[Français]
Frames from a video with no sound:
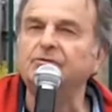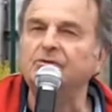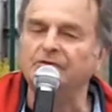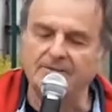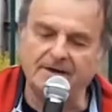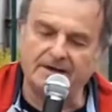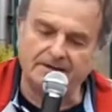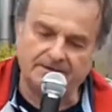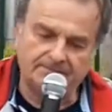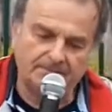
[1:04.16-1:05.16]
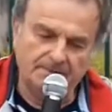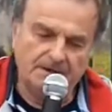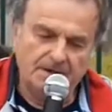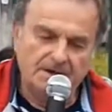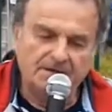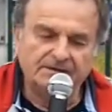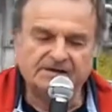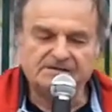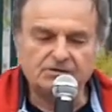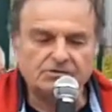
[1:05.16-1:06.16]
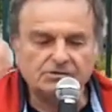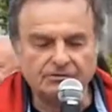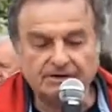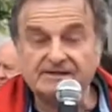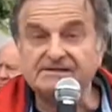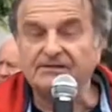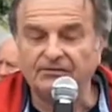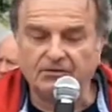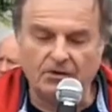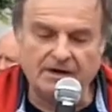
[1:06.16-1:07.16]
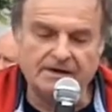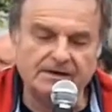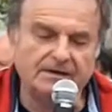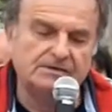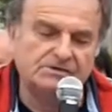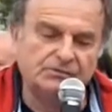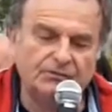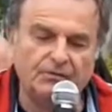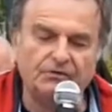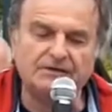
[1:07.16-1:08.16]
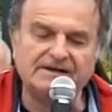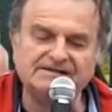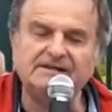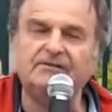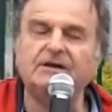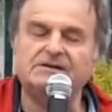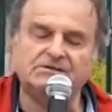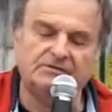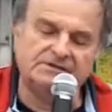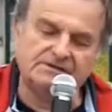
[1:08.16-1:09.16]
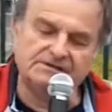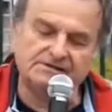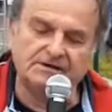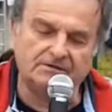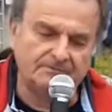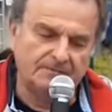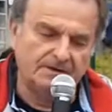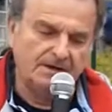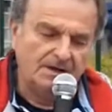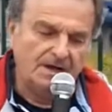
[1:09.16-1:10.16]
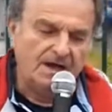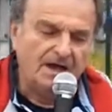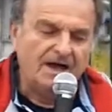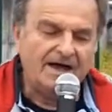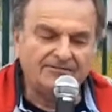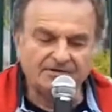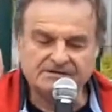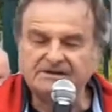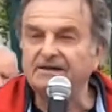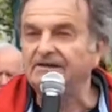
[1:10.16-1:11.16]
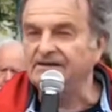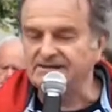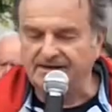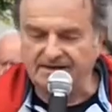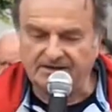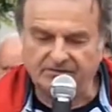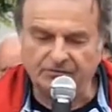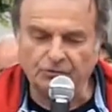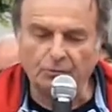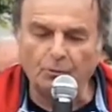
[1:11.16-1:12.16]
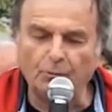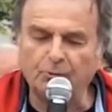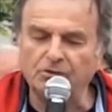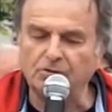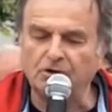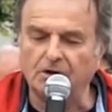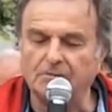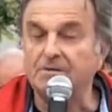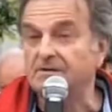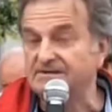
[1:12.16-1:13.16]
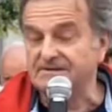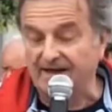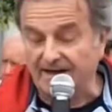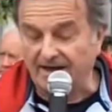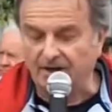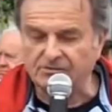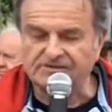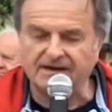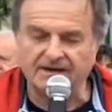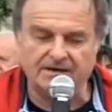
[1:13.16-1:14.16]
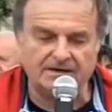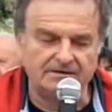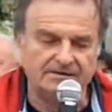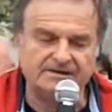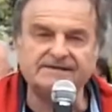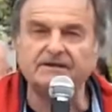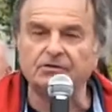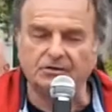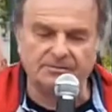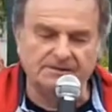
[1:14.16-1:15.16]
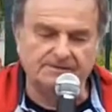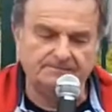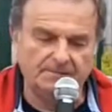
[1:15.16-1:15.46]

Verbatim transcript: du niveau des mers. Destruction des récifs coralliens, souffrant de l'acidification des océans. Avancée des déserts dans de nombreux points du globe, Sahara au Sahel, désert de Gobi.